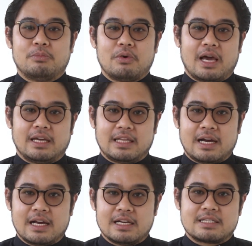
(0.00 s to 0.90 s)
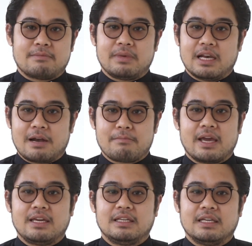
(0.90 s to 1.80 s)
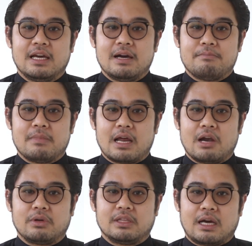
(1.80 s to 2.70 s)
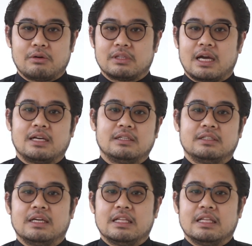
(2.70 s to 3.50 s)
mulai tanggal 9 Mei melalui tautan